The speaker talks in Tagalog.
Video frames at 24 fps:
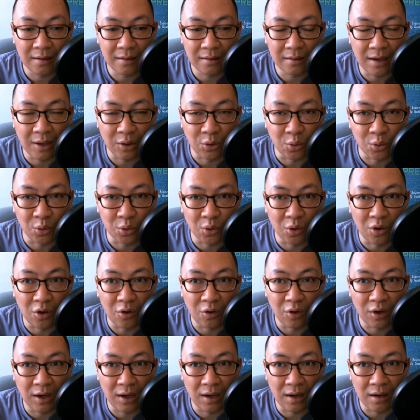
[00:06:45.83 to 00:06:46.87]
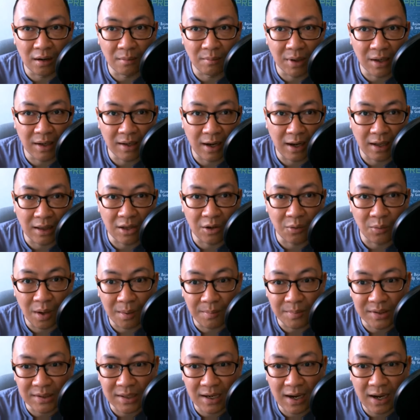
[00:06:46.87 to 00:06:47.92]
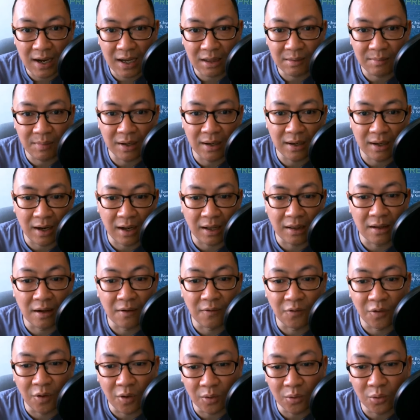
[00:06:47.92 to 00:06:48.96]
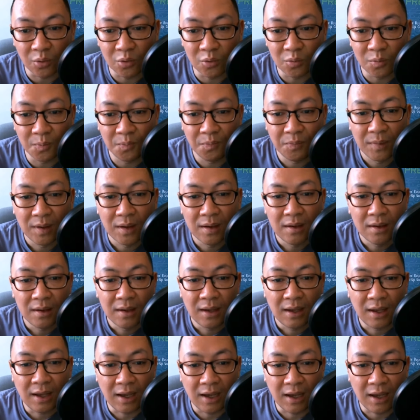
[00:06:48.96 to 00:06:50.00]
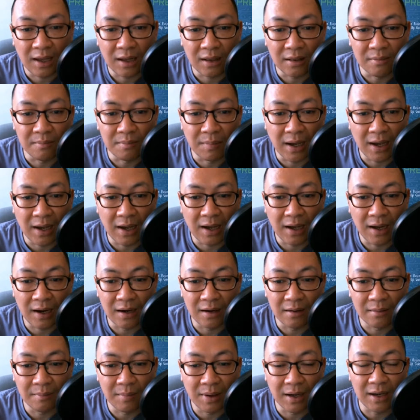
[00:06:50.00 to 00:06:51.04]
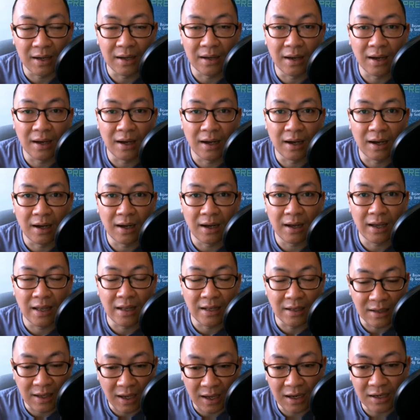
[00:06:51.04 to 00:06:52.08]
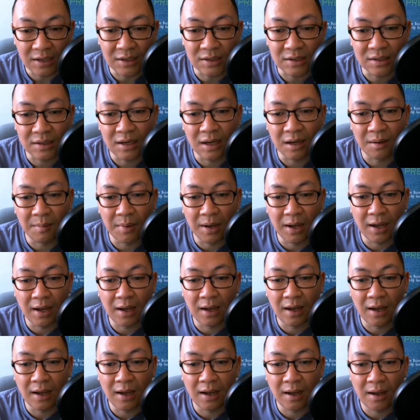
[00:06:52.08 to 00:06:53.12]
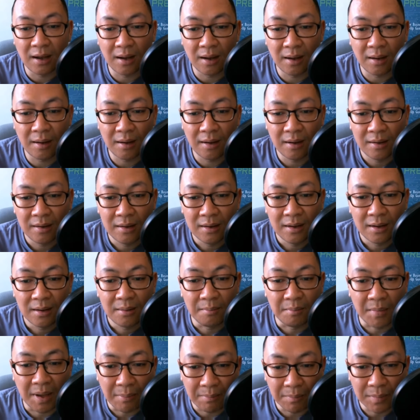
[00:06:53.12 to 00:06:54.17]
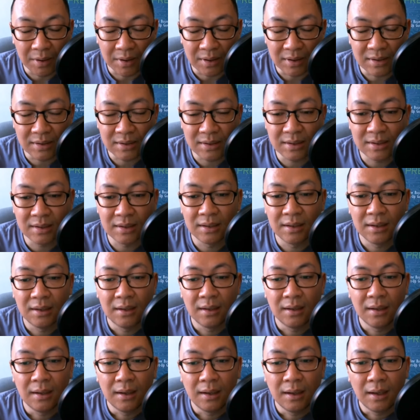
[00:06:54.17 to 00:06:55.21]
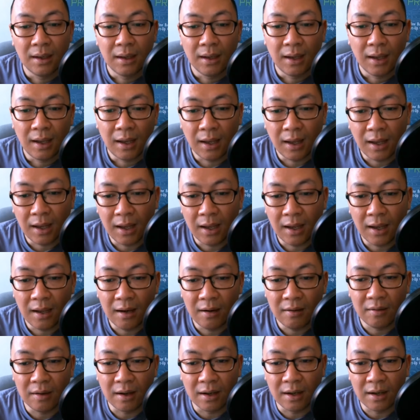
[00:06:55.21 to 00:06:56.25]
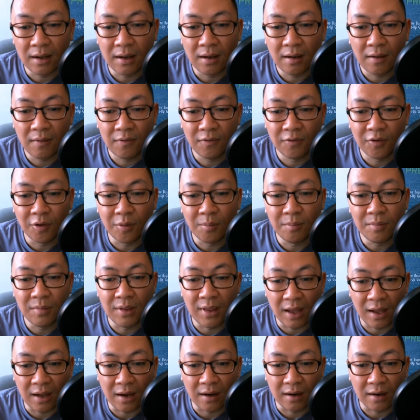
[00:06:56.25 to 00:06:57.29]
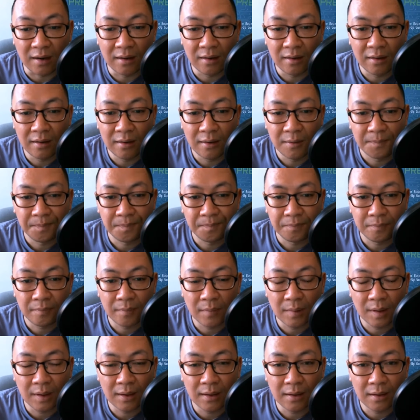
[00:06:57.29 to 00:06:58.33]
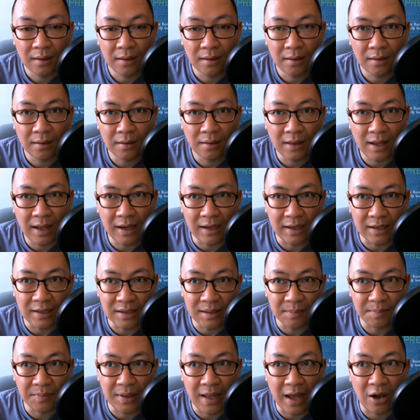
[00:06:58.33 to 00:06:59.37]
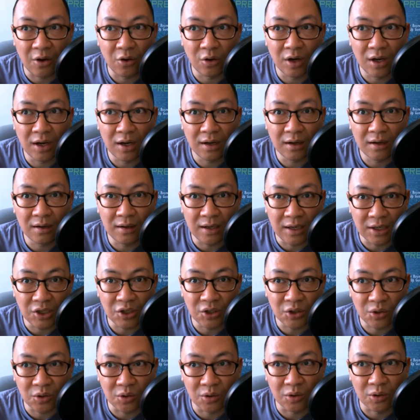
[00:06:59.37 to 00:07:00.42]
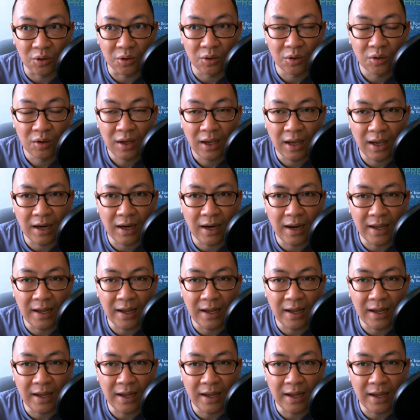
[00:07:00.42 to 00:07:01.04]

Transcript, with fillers: natuto ako ng mag-create ng website, mag-create ng forum, and mag, mag uh, engage ng mga members. And uh, from there, nag-isip na ako ng niche ko and